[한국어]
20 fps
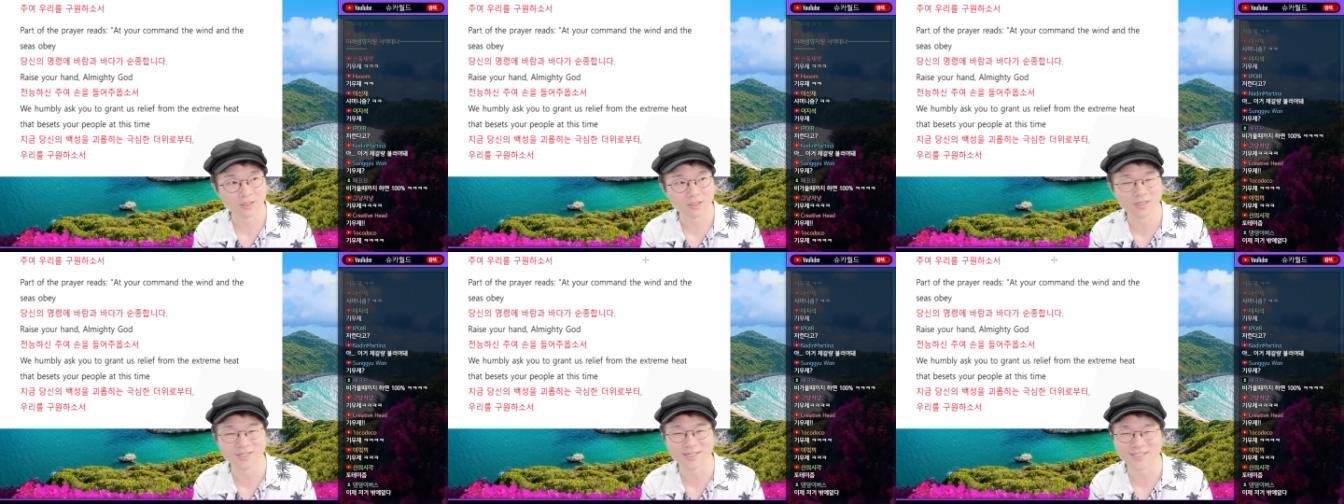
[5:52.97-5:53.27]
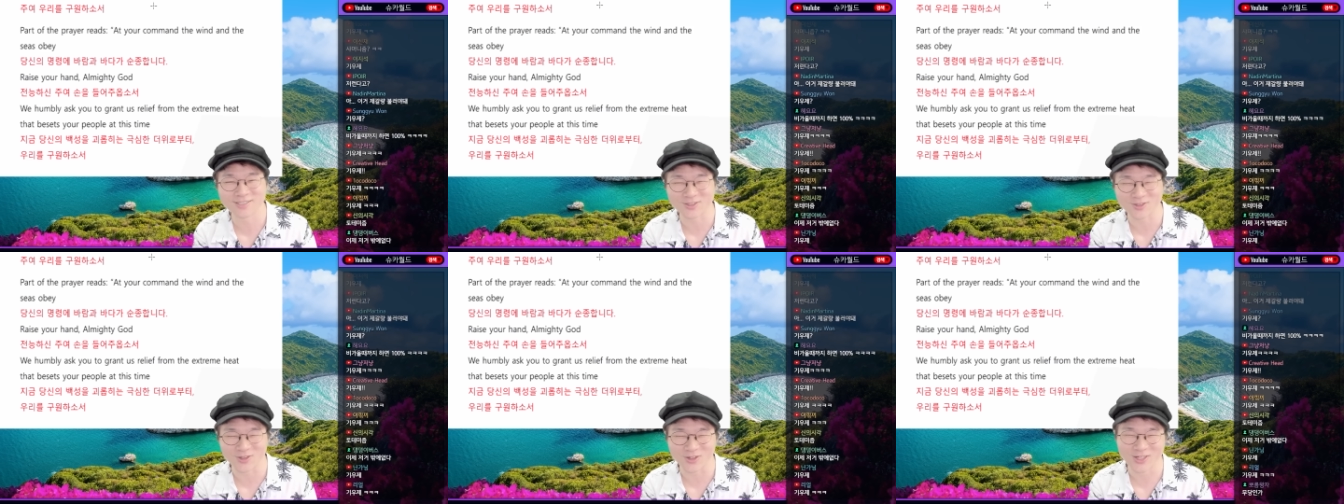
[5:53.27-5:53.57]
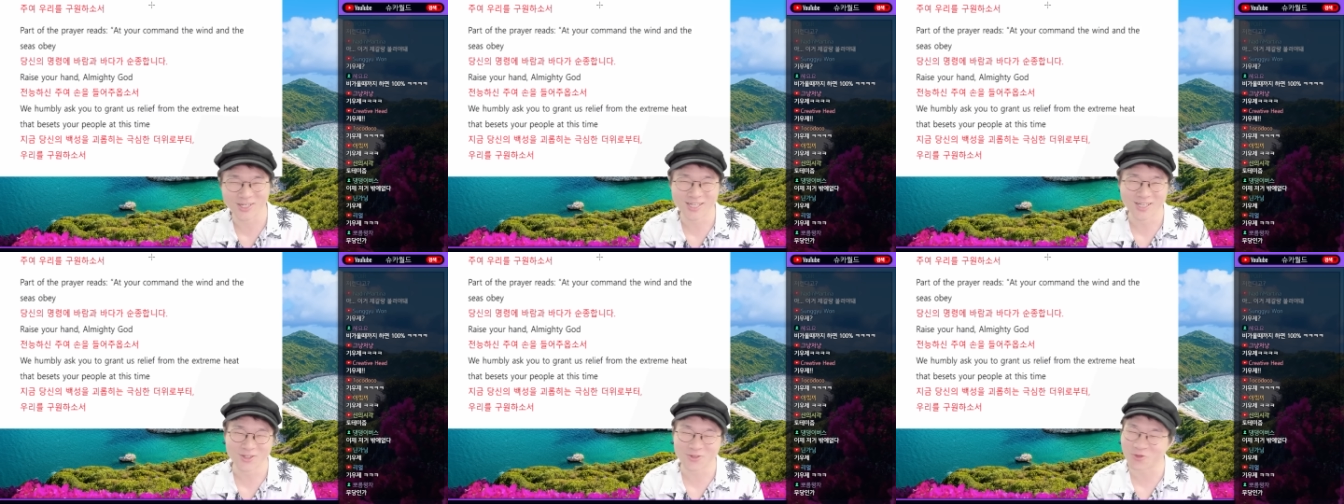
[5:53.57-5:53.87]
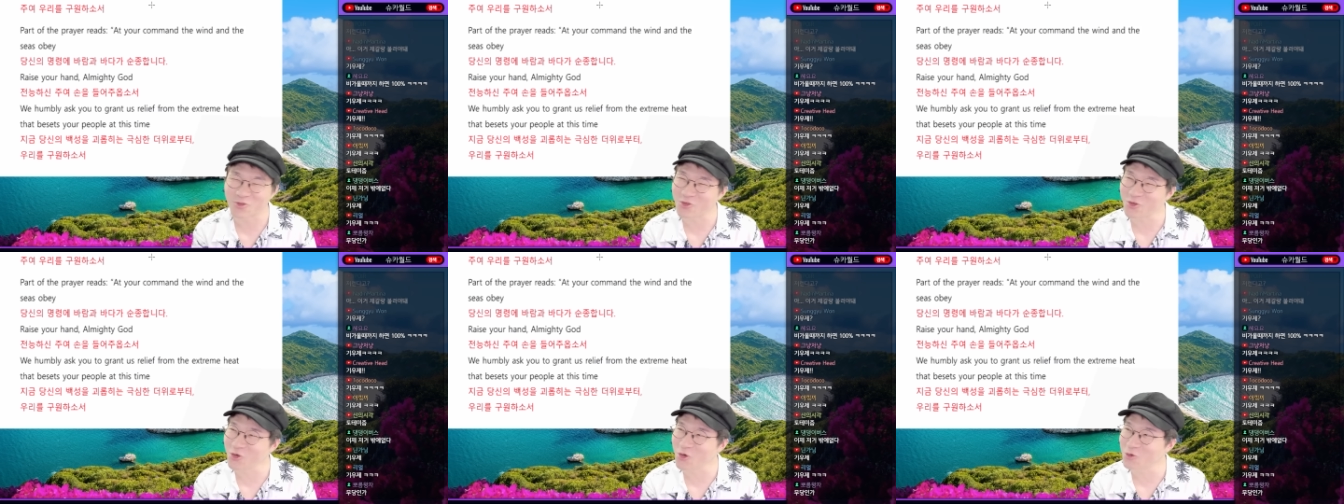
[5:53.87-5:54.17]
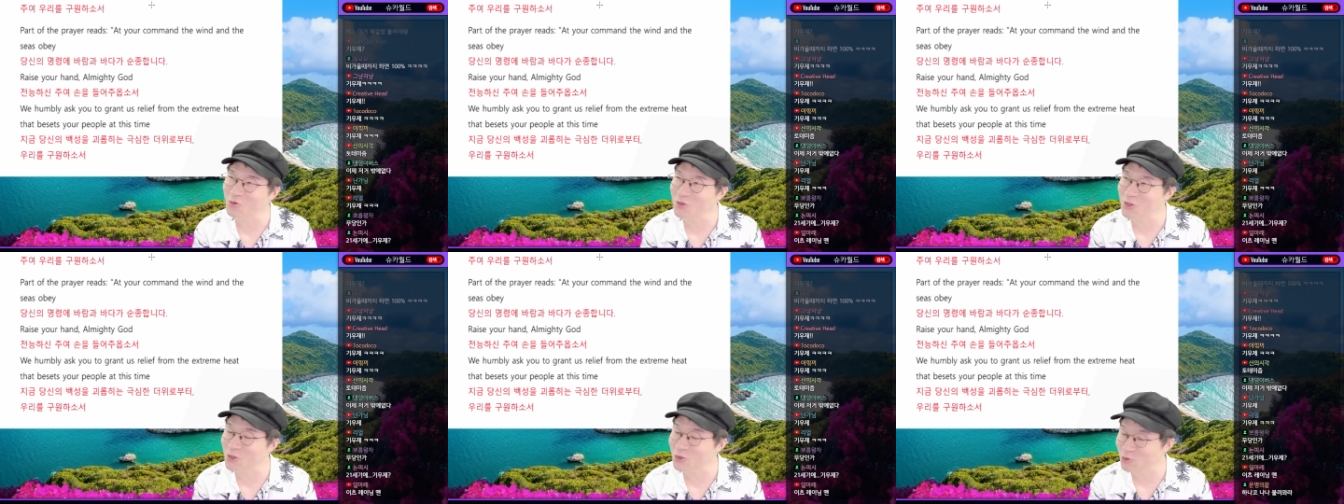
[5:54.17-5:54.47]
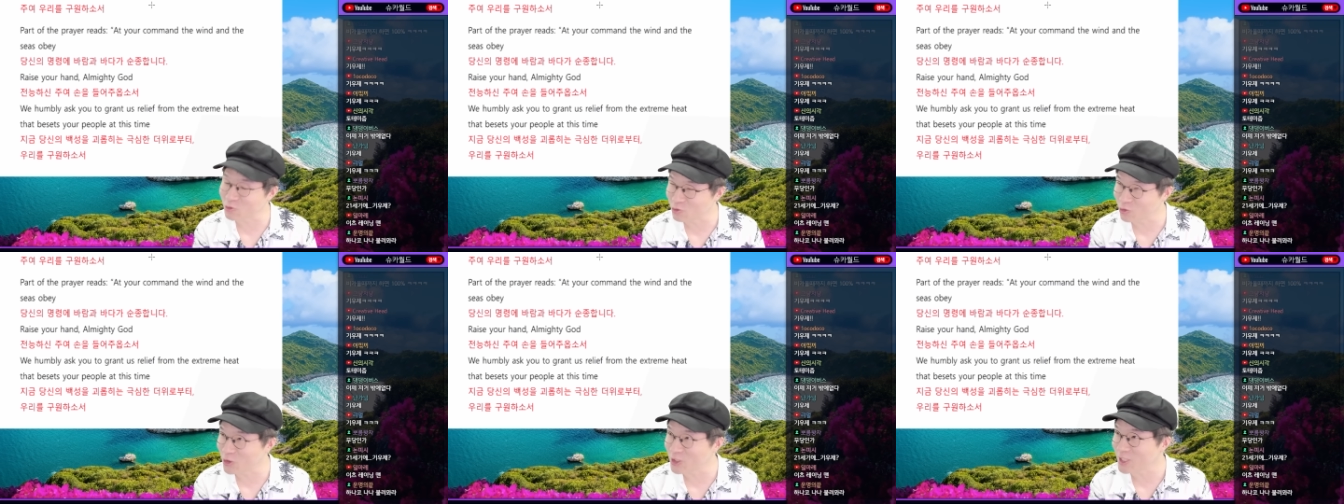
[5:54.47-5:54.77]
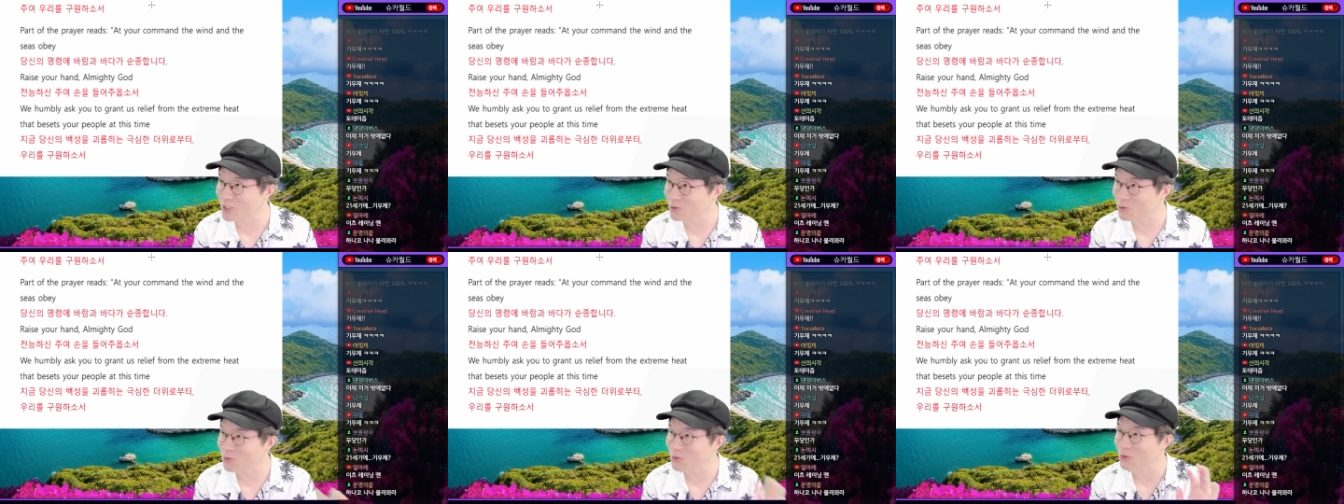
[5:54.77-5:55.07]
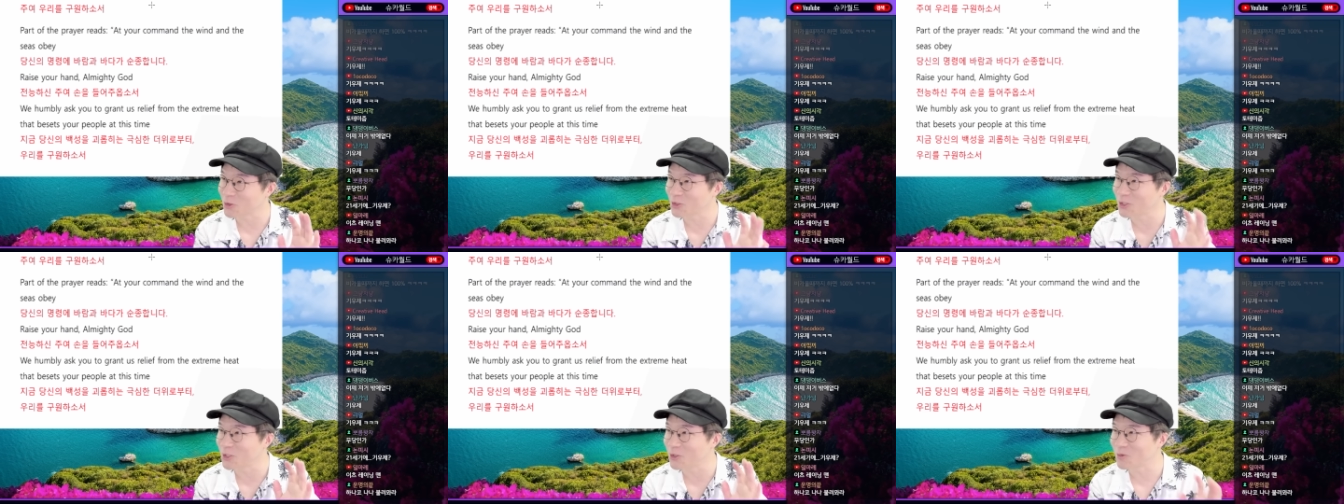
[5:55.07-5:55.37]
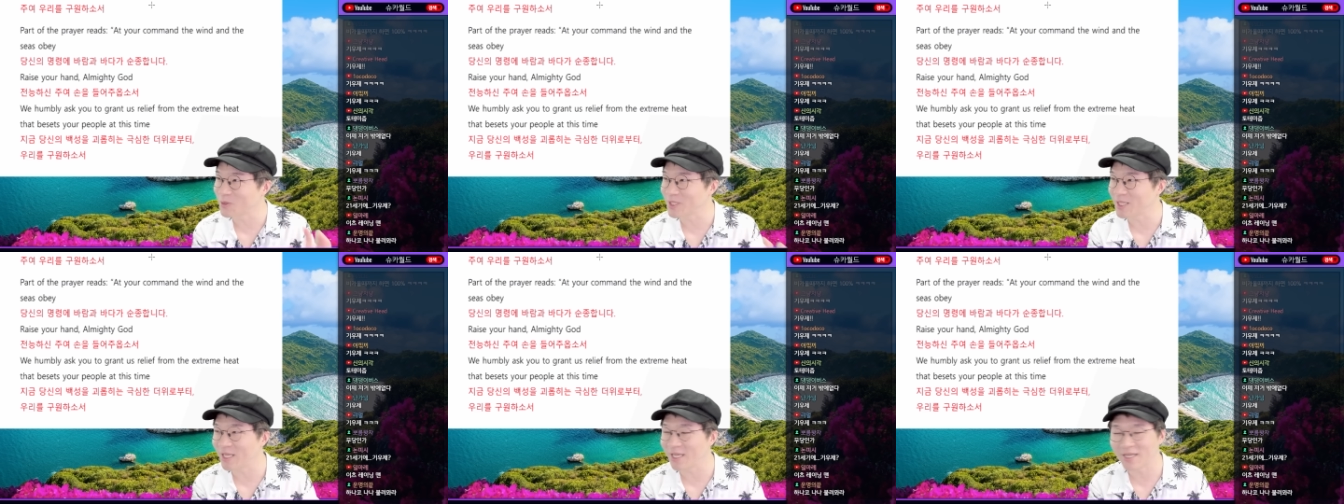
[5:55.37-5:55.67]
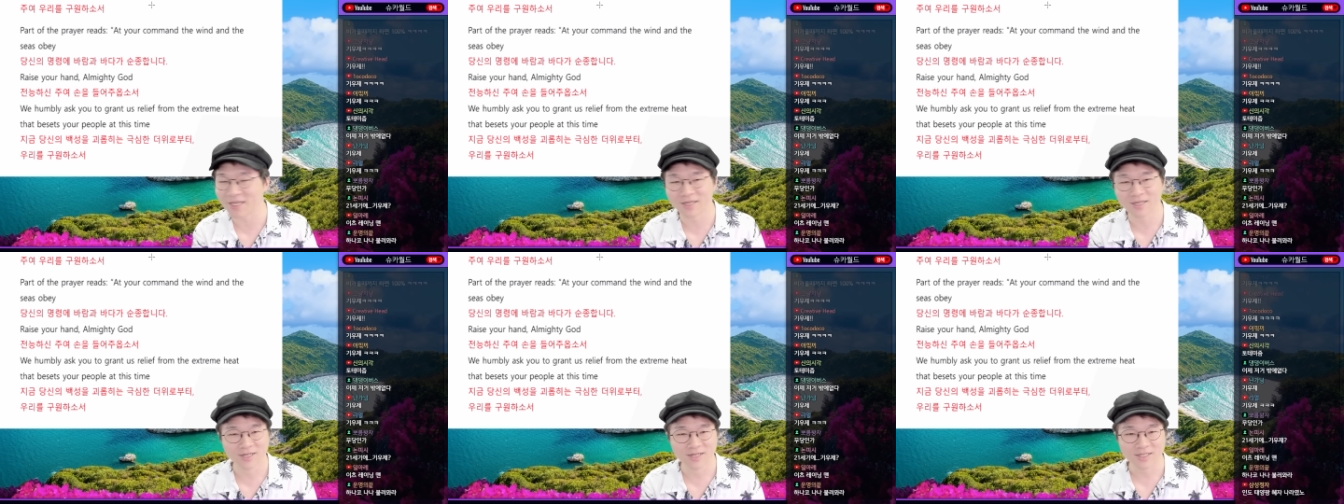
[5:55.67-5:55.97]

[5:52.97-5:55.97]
아, 주여 우리를 구원하소서 이런 내용인데